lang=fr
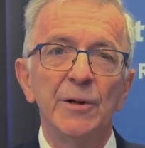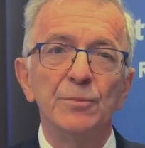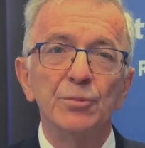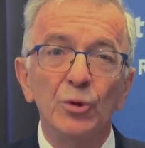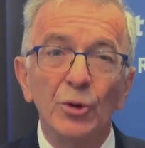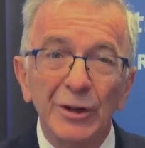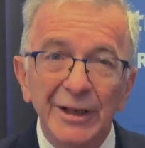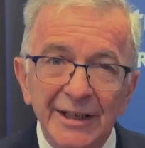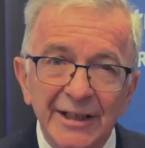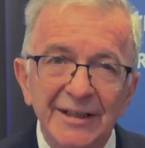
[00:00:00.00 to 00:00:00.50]

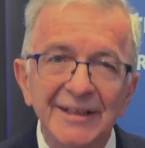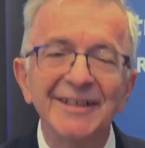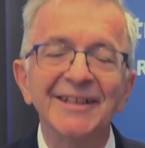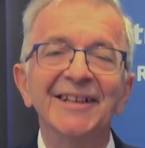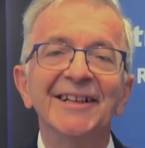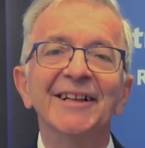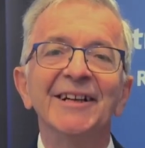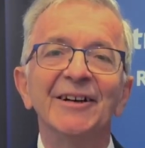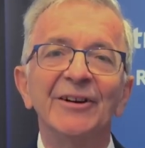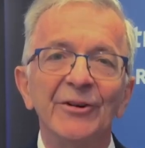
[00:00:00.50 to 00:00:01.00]
pour
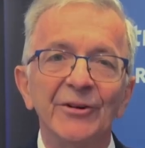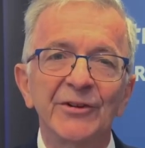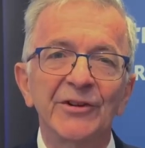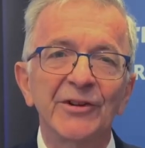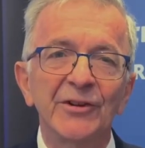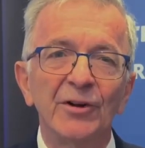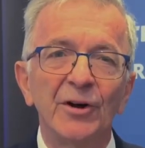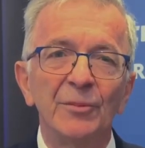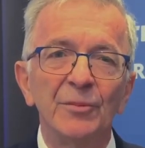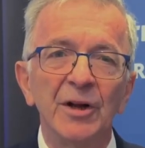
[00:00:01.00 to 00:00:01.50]
créer
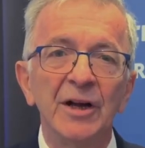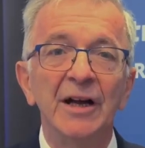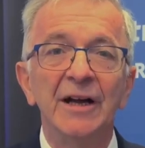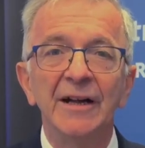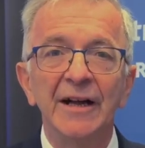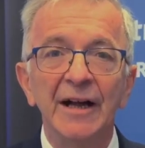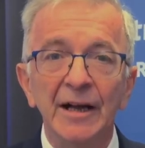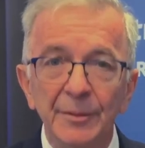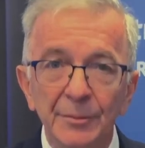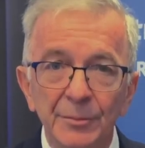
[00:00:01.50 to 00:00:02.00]
ensemble
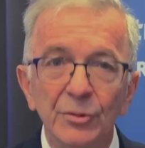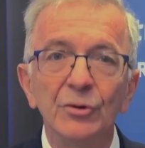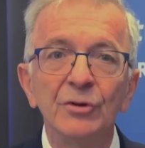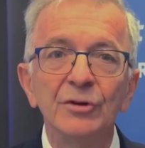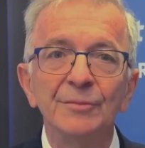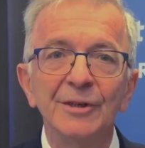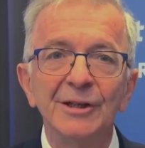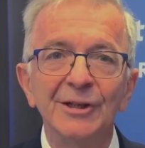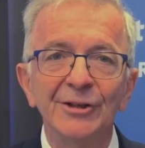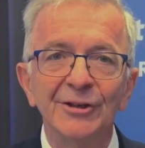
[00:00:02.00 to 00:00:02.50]
un
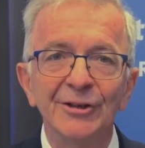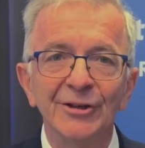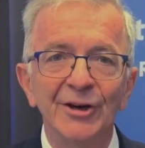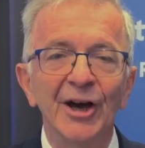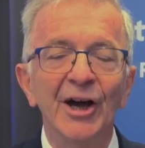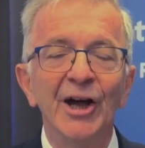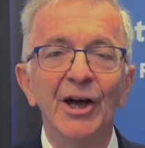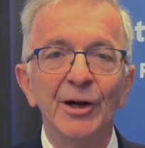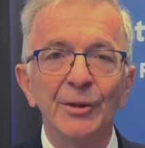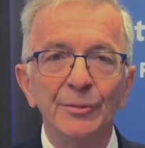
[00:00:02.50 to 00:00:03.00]
monde meilleur,